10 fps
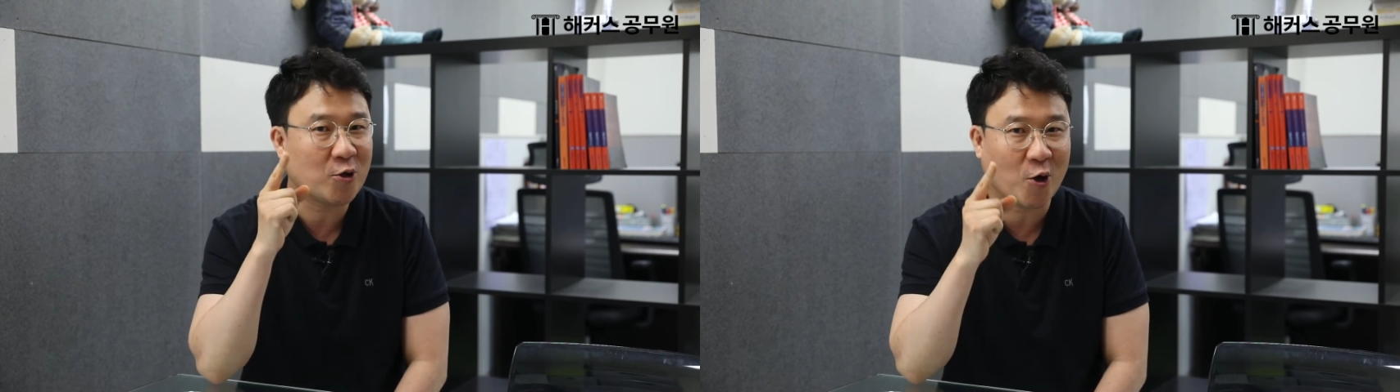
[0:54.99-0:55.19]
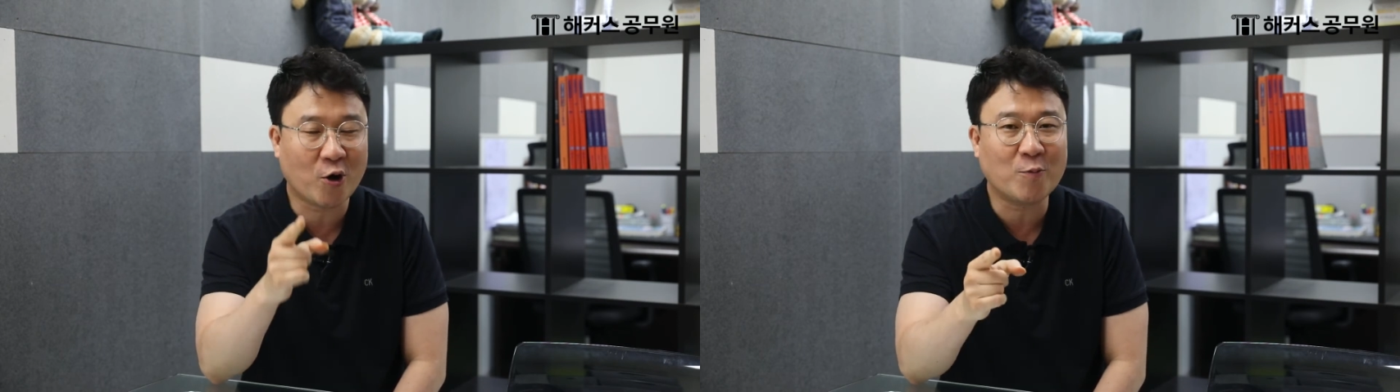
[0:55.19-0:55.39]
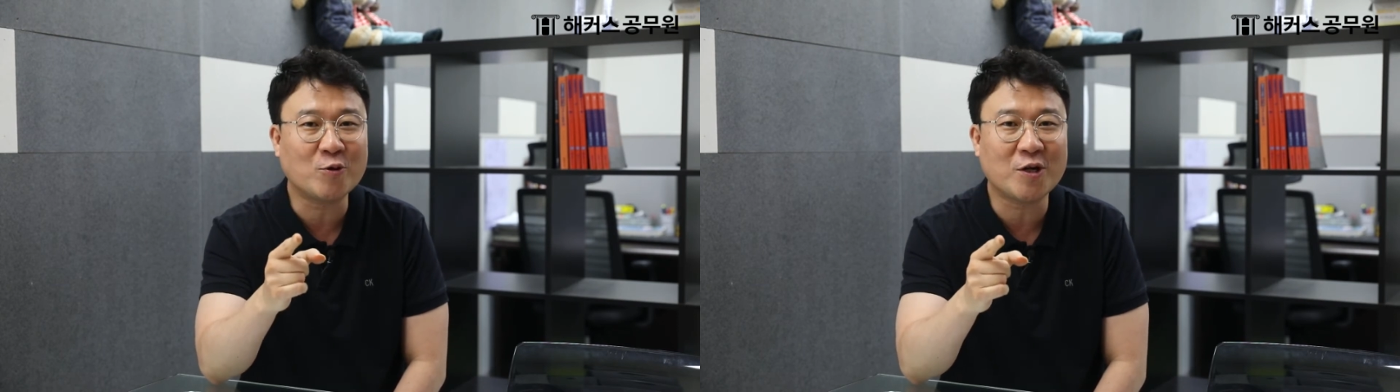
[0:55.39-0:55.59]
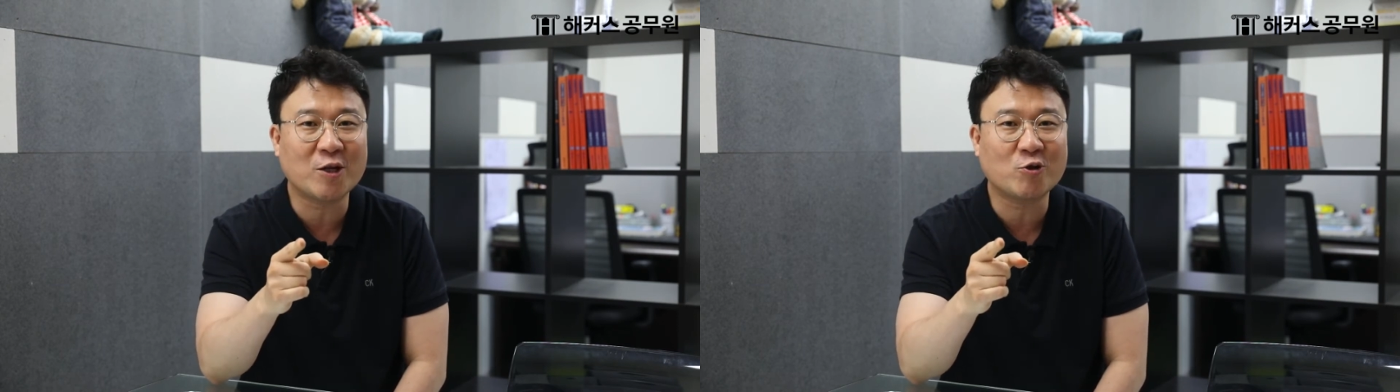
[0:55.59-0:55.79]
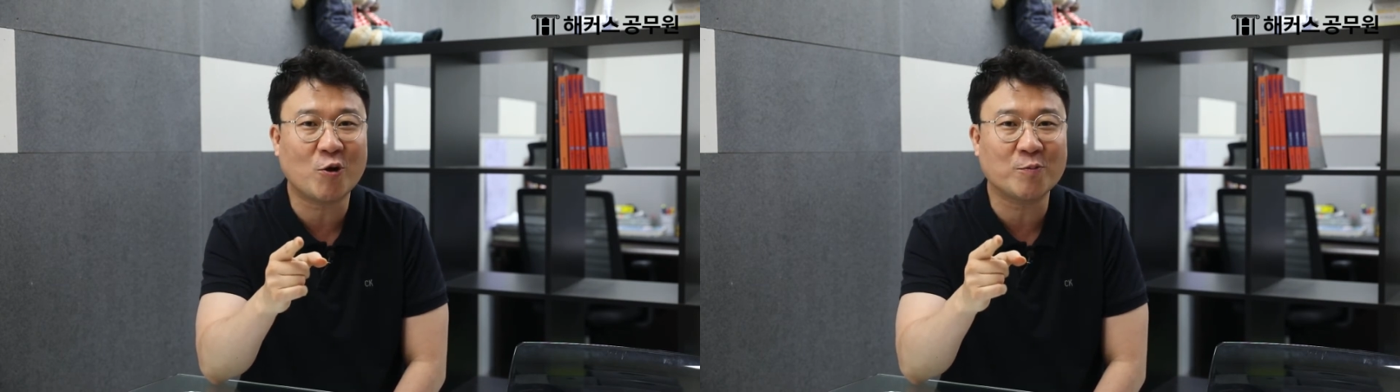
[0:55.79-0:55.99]

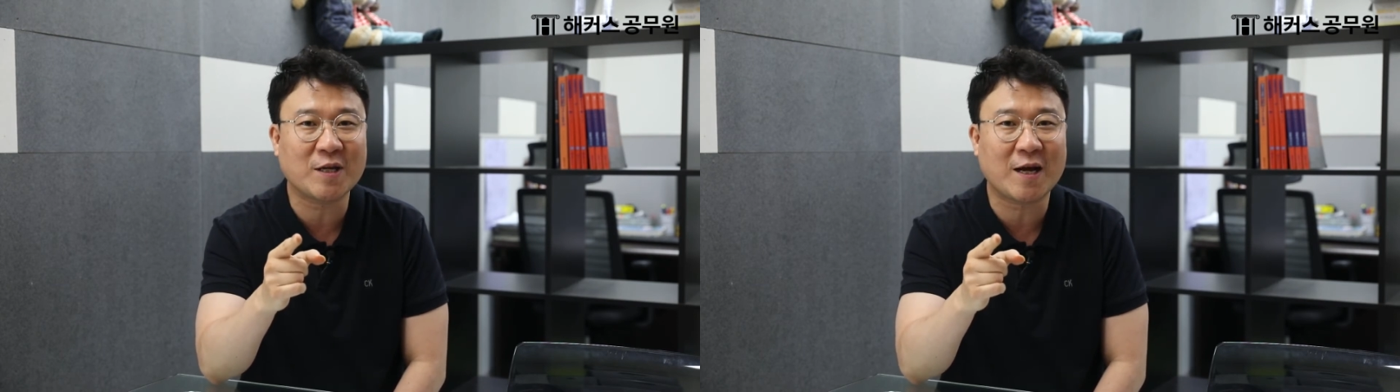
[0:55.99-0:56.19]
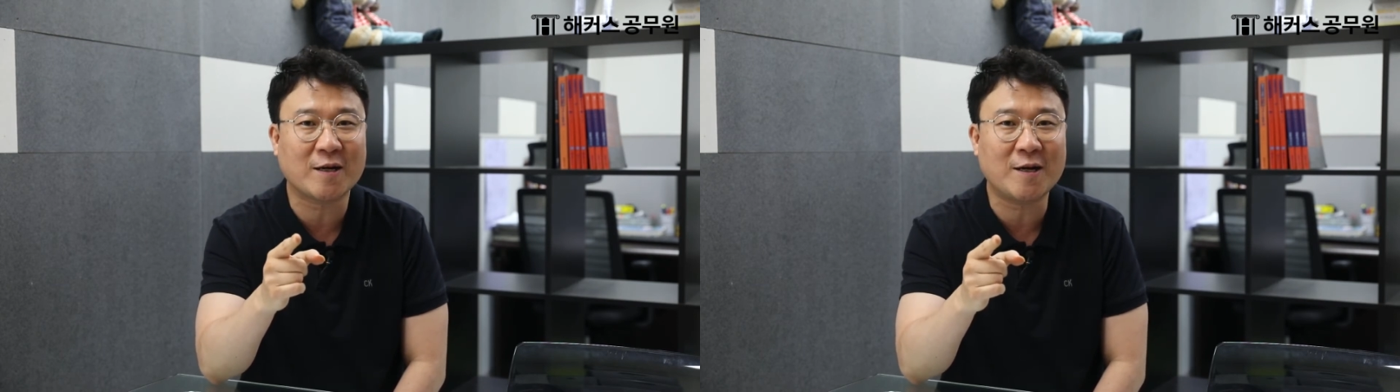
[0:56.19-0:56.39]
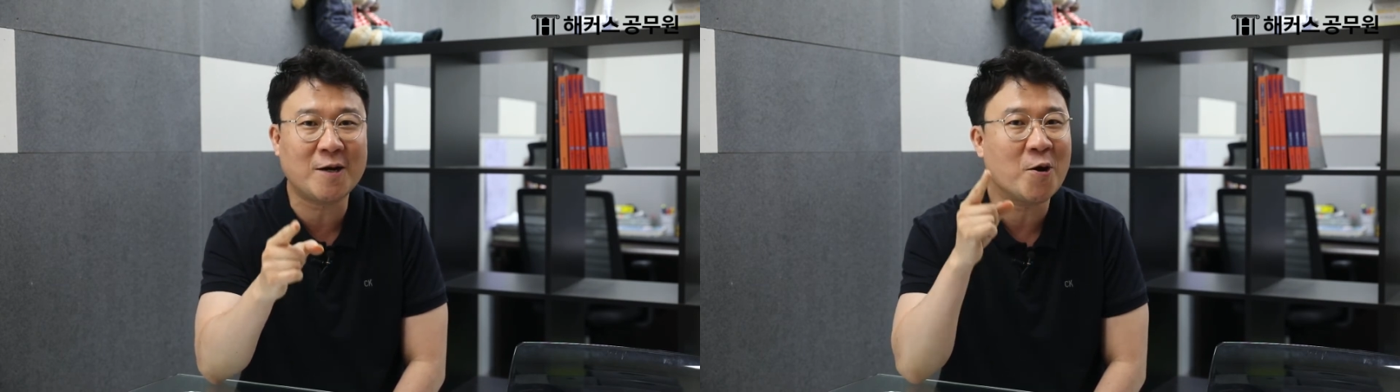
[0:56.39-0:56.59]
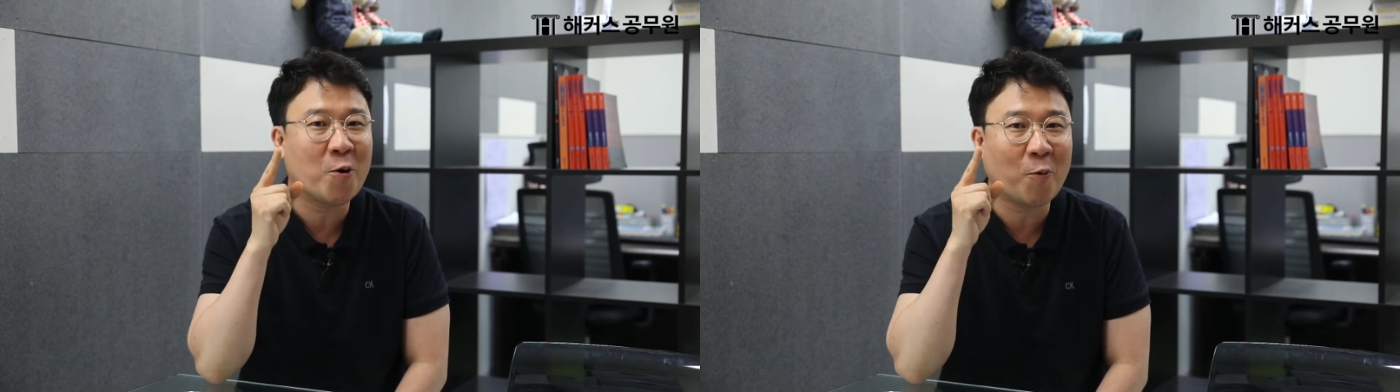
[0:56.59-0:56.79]
여러분들의 수험생활을